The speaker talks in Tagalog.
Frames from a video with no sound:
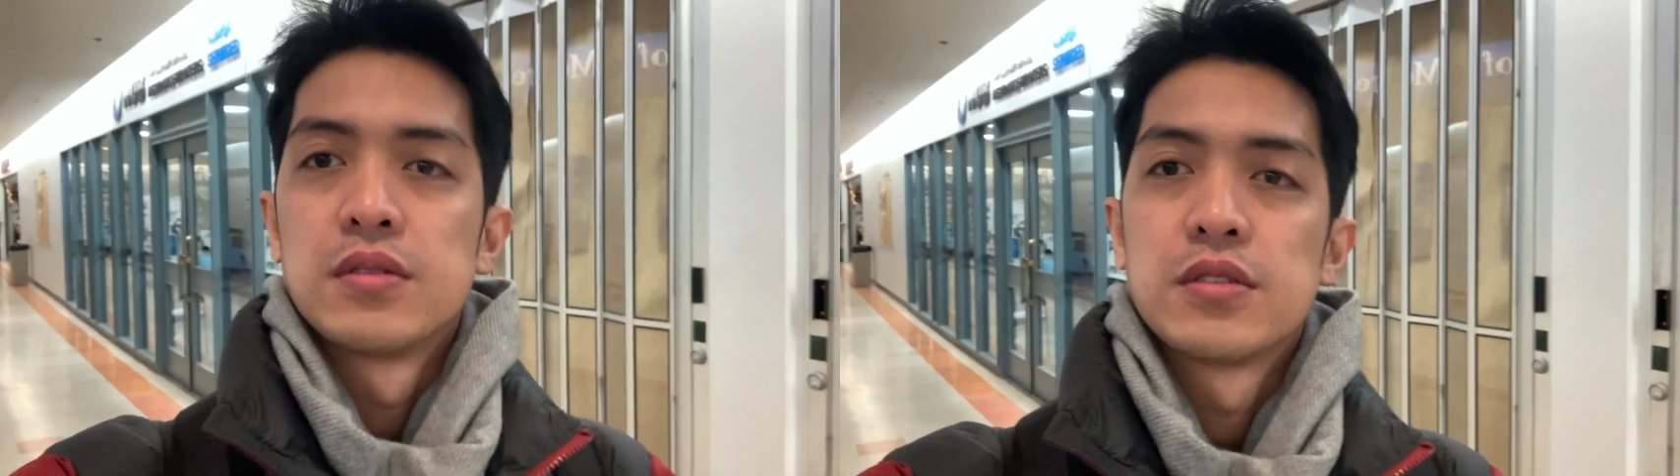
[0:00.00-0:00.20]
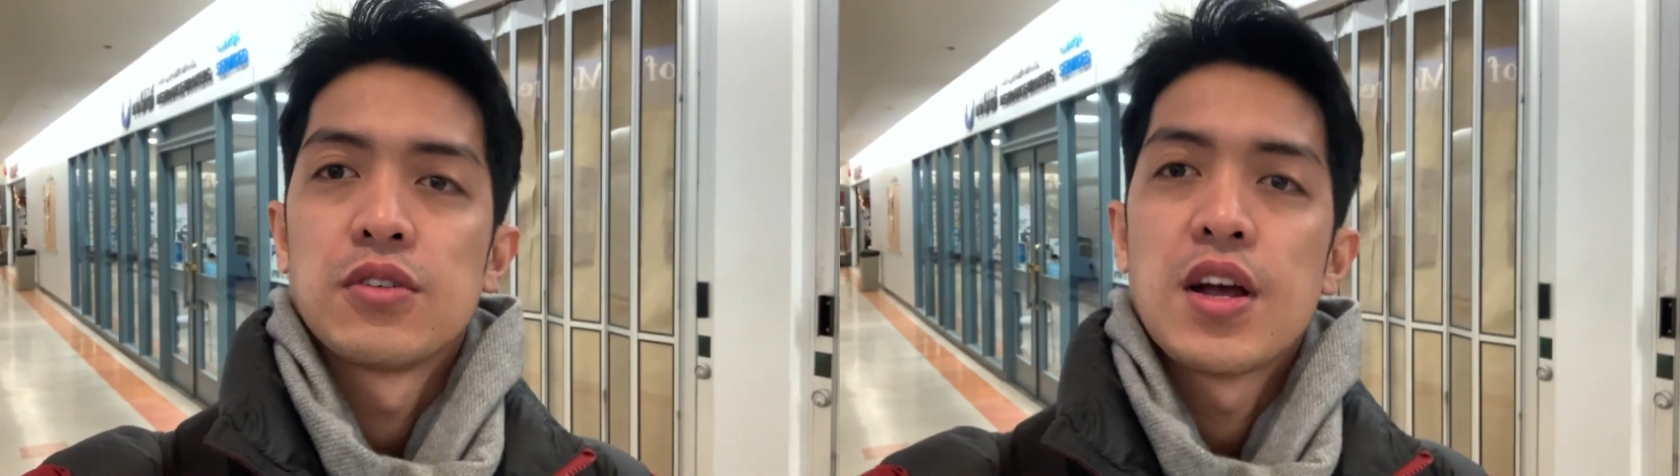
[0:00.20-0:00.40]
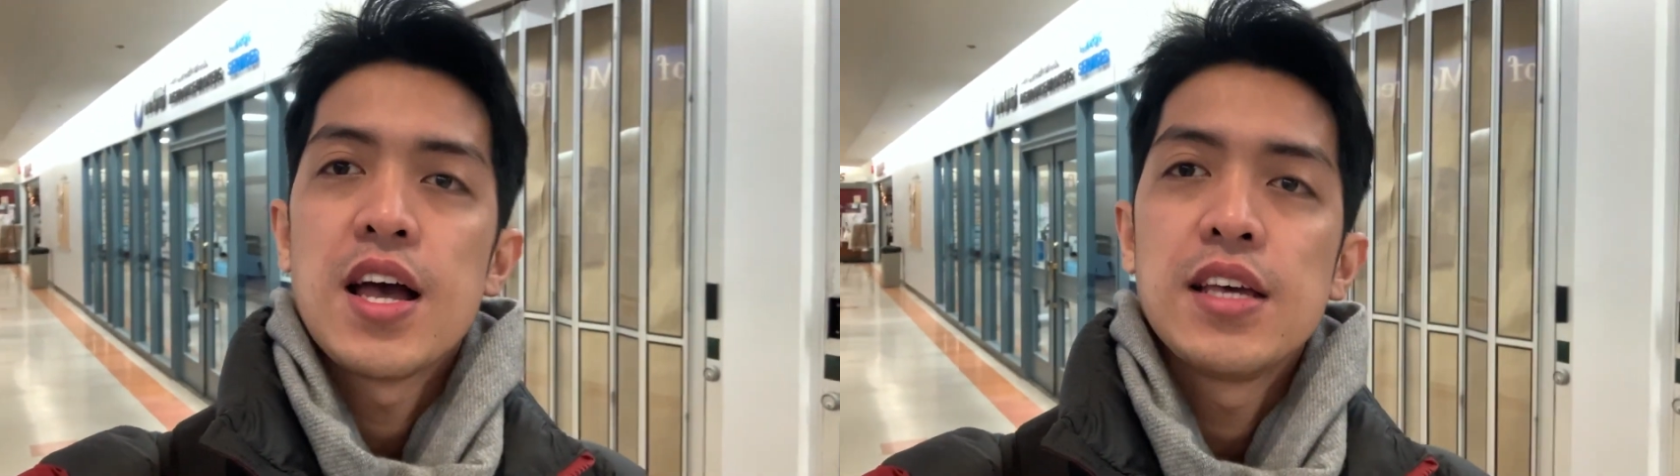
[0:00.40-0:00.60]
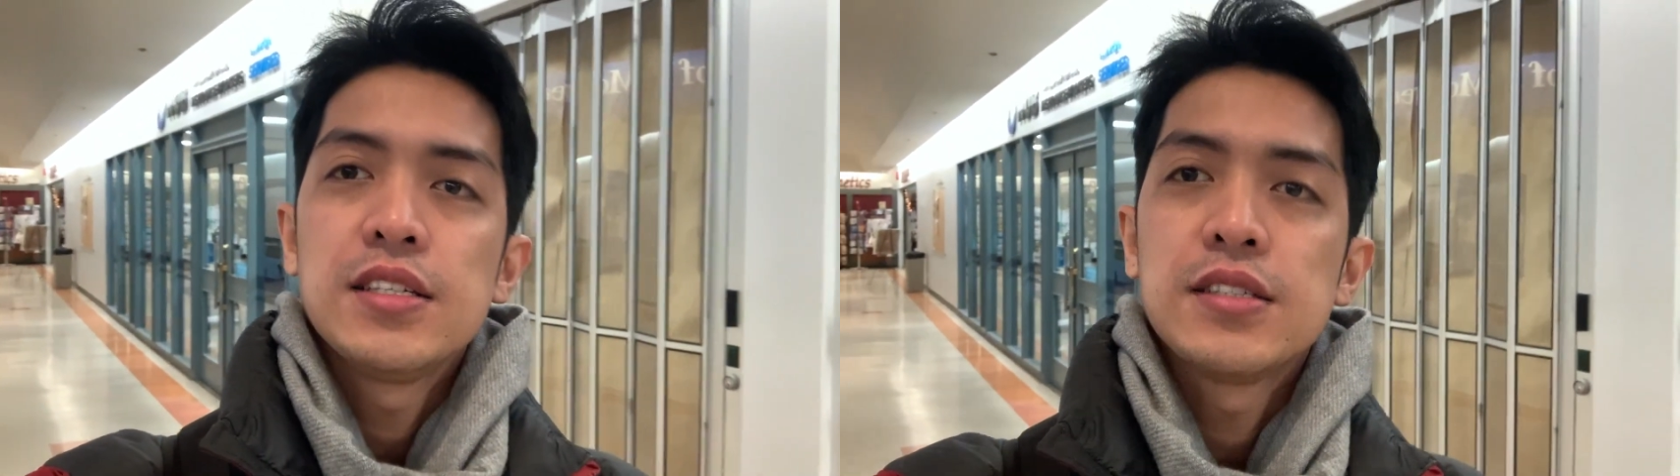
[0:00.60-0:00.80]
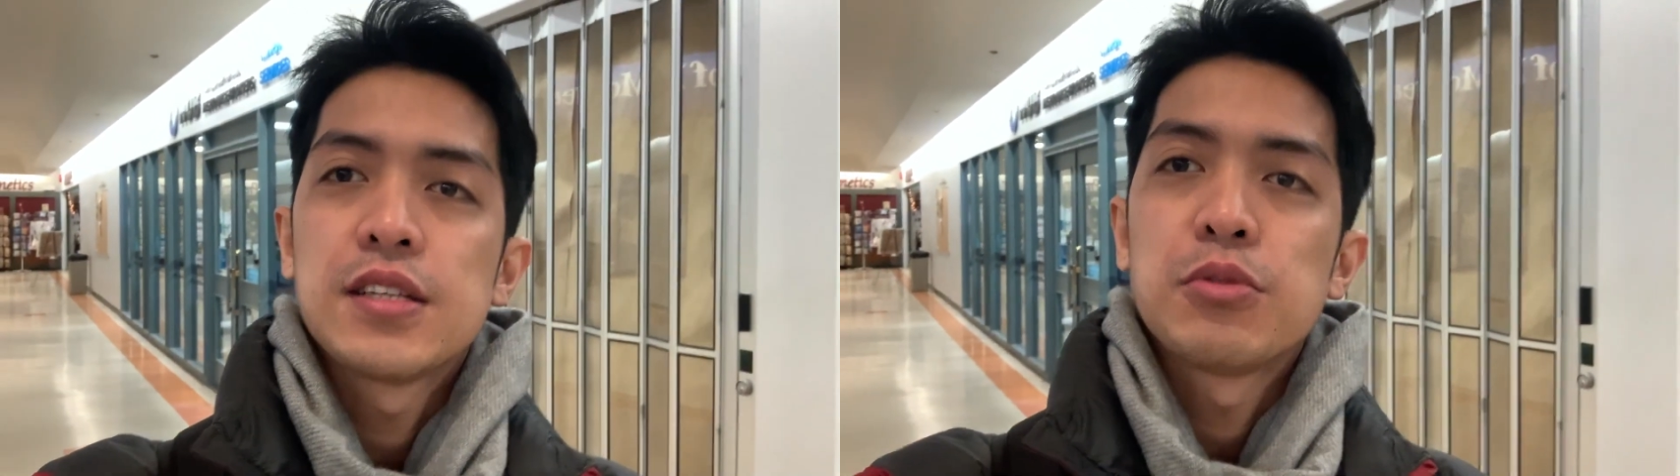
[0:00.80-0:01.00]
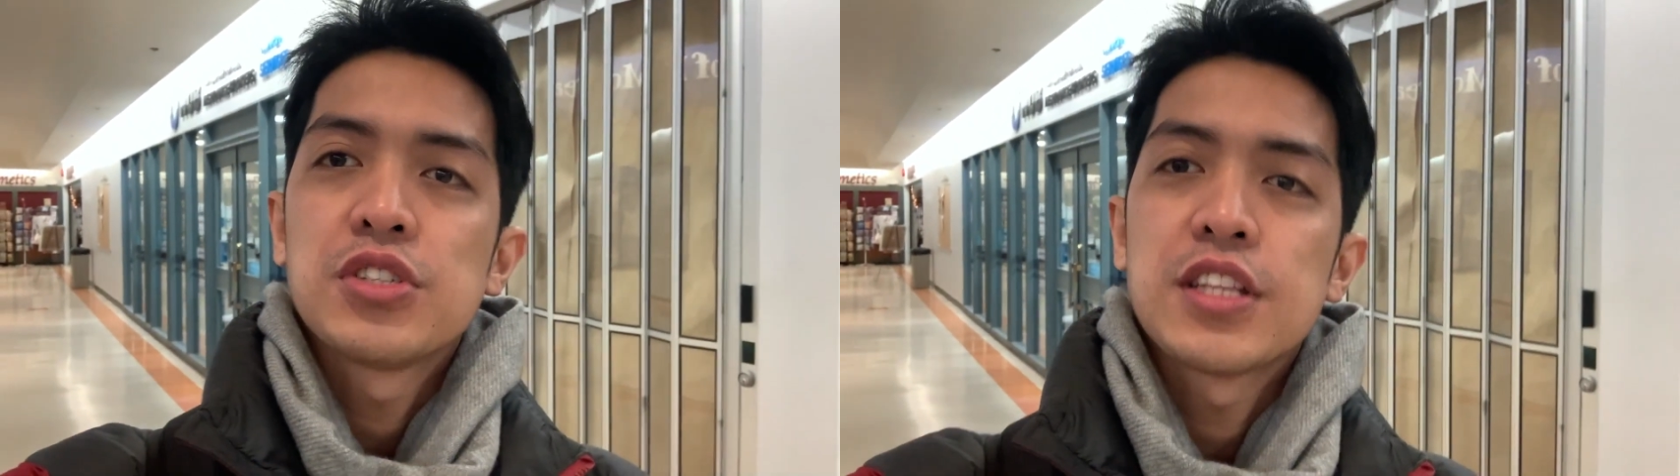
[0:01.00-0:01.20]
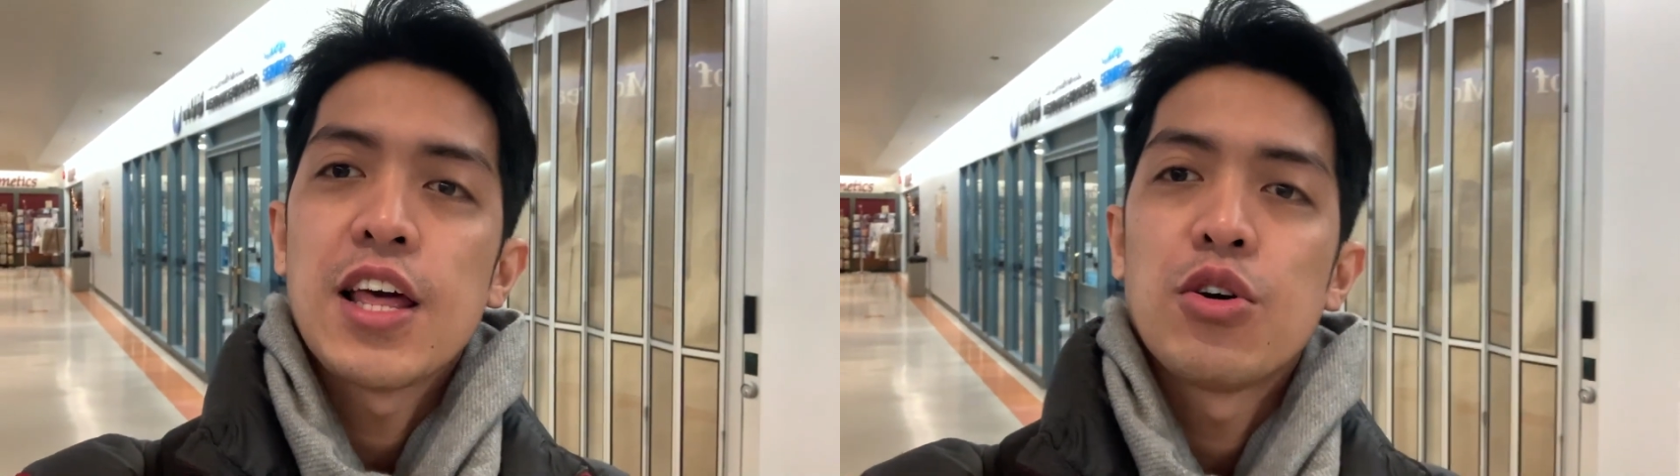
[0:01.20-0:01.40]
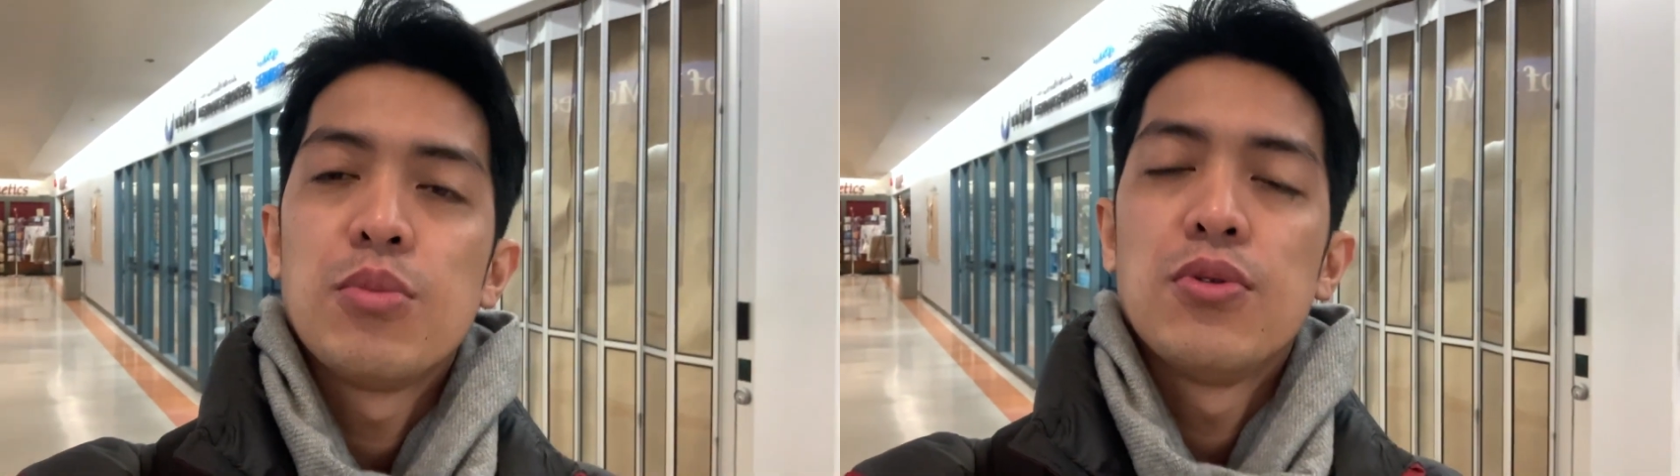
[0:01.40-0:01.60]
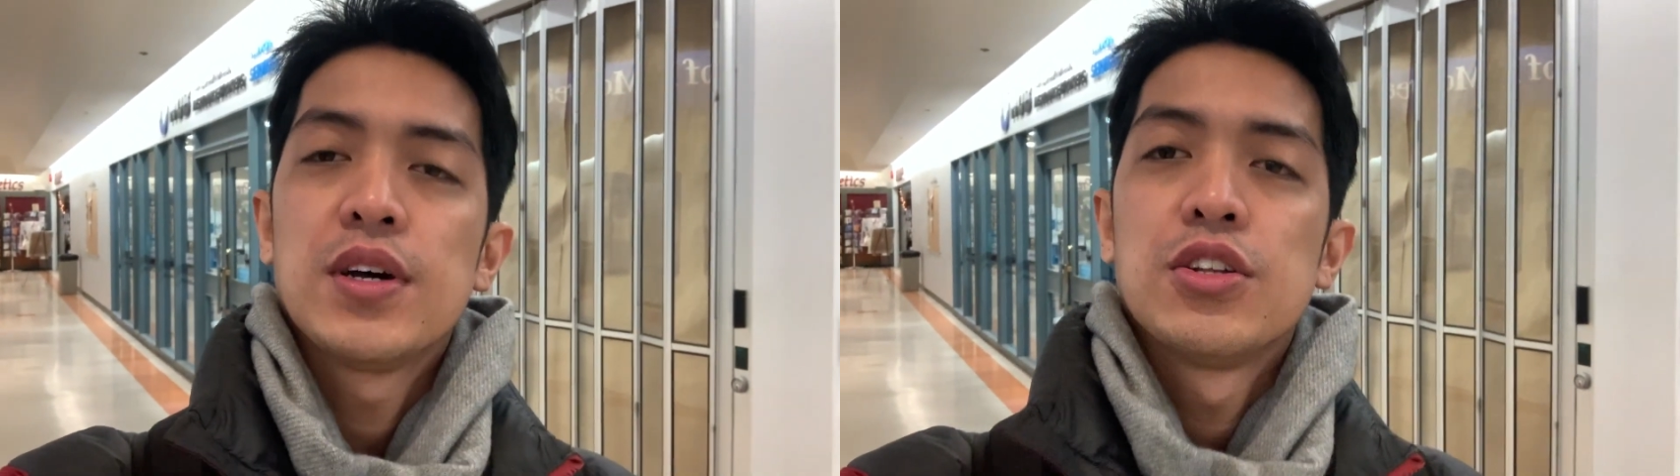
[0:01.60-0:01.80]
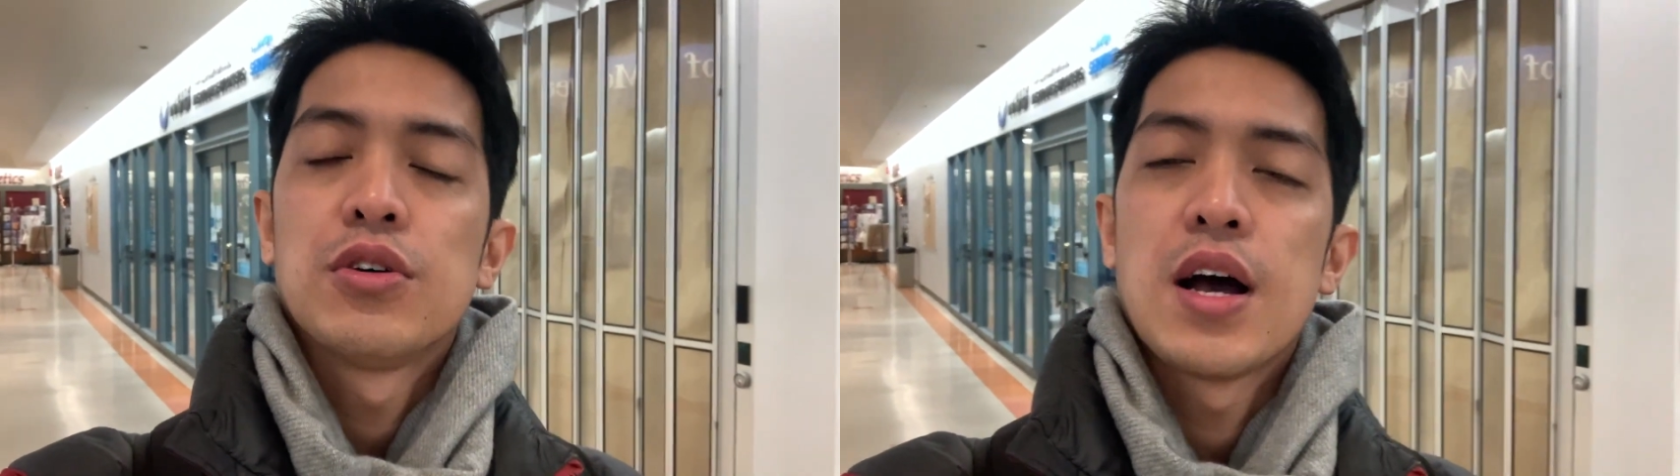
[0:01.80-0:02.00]
So guys, tapos na tayong kumuha
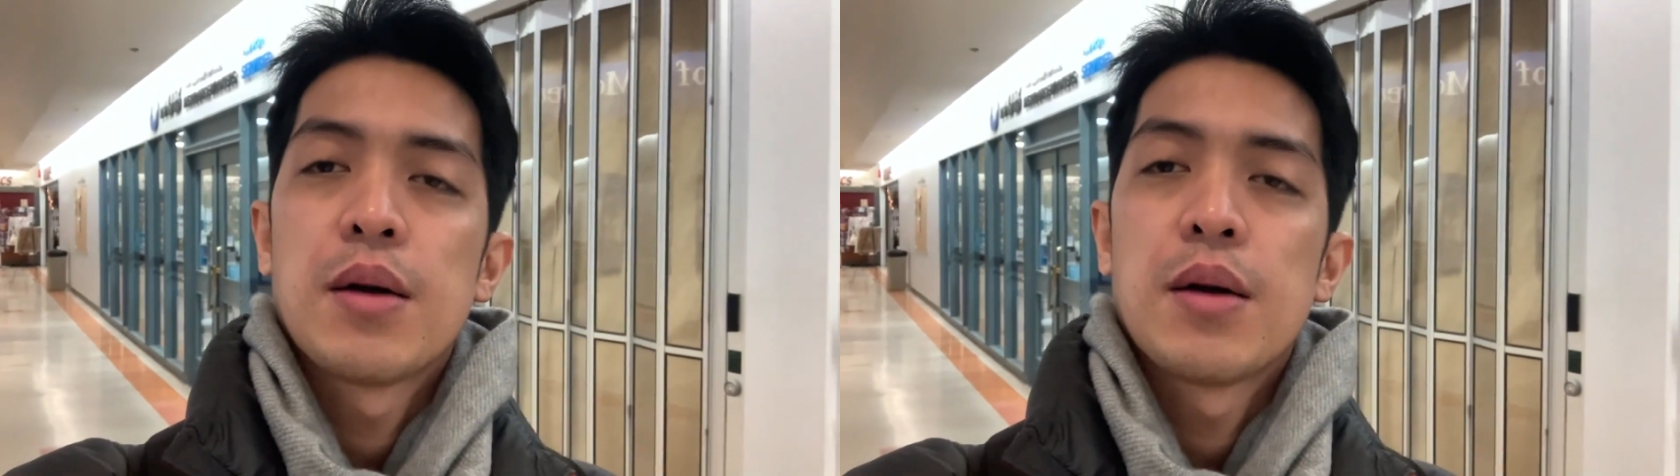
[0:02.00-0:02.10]
ng uh,